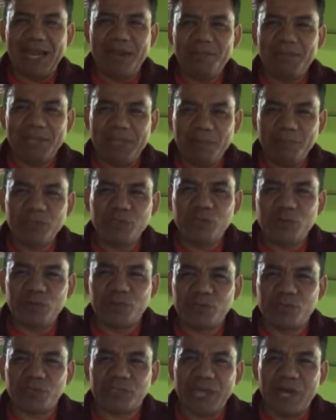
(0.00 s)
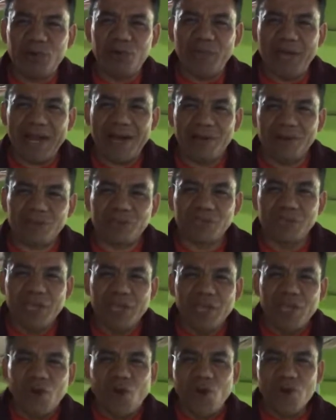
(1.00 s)
Me da mucho gusto saludarlos.
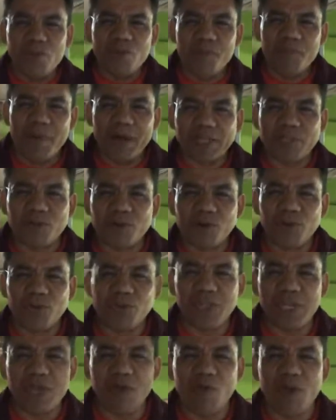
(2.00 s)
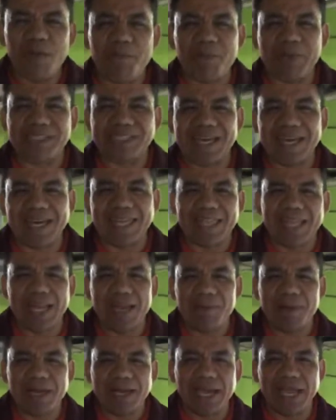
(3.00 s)
Hoy comparto contigo el pasaje del
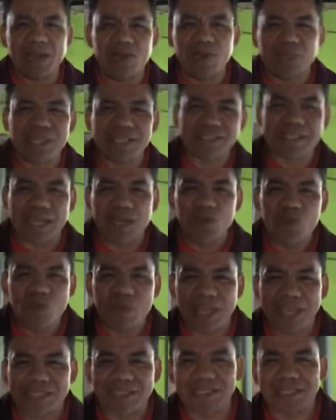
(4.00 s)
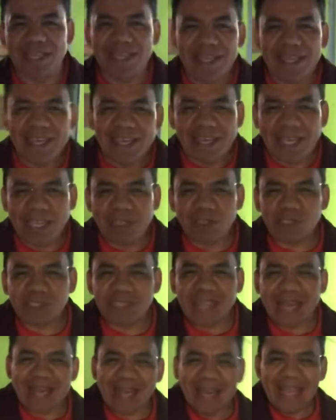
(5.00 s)
Evangelio de San Lucas, que nos
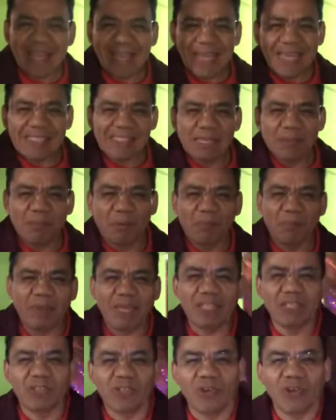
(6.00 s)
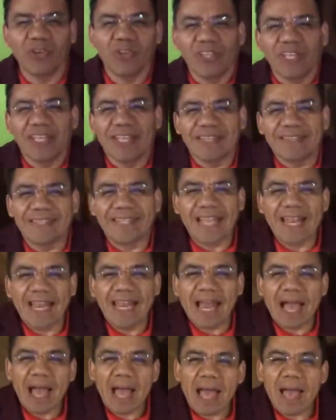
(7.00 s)
narra ese momento de
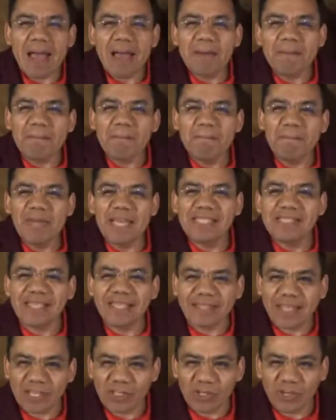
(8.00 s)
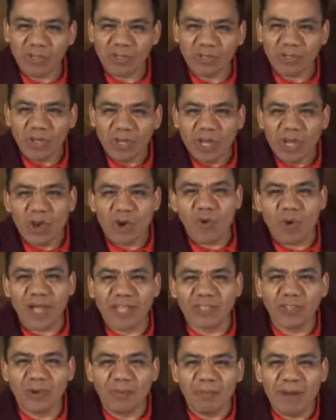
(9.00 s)
la visitación,
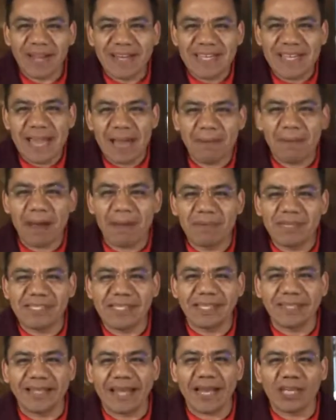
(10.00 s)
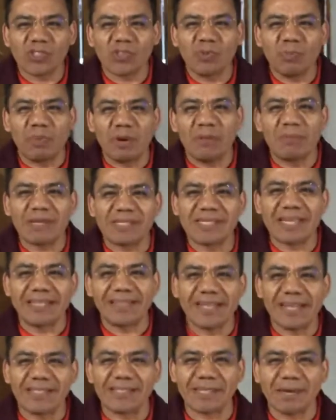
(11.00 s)
cuando María va a visitar a su prima
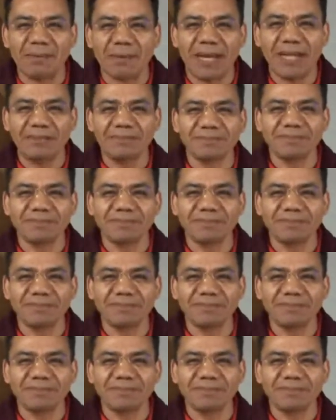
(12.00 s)
Santa Isabel